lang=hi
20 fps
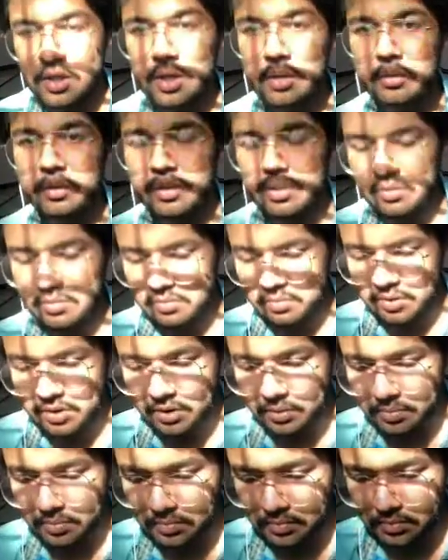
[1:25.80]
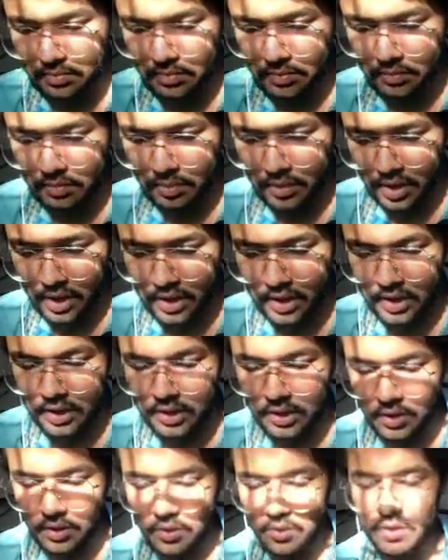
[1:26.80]
सकते क्या इन्हें मतलब
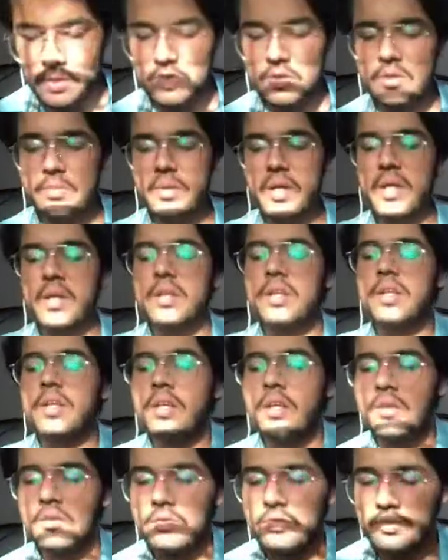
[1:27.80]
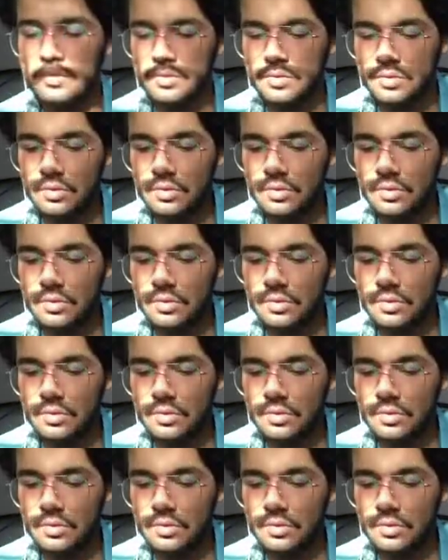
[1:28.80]
मारे ही ना और ऐसे ही भागते रहें